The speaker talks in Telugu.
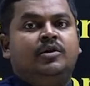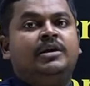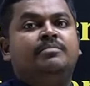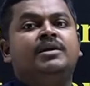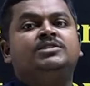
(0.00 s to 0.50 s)
యొక్క
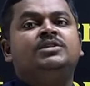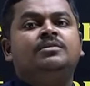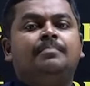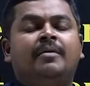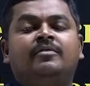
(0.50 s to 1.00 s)
ఇమేజ్ని
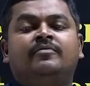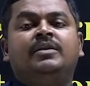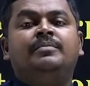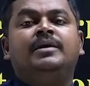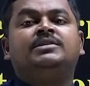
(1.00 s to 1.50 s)

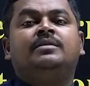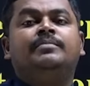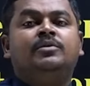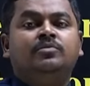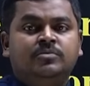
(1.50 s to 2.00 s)
పవర్ఫుల్ ఇమేజ్గా
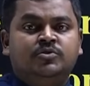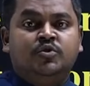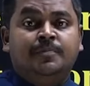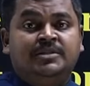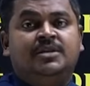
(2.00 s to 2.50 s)
మీరు
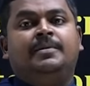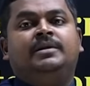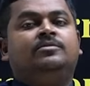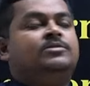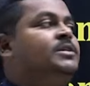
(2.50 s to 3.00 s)
చూపించే
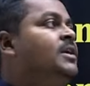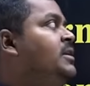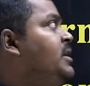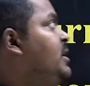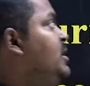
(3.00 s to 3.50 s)
ప్రయత్నం
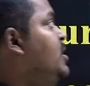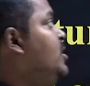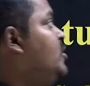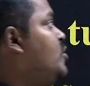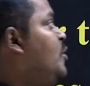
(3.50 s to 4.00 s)
చేయడాన్ని
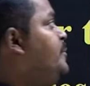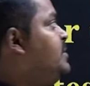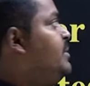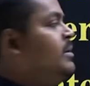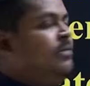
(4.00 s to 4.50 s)
ట్రోప్స్
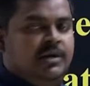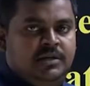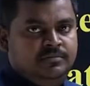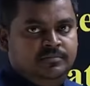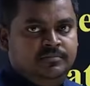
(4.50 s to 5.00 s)
అని మనం
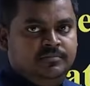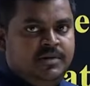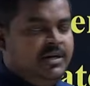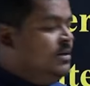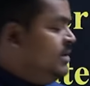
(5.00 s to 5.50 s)
అంటాం
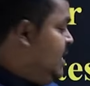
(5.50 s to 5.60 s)
రైట్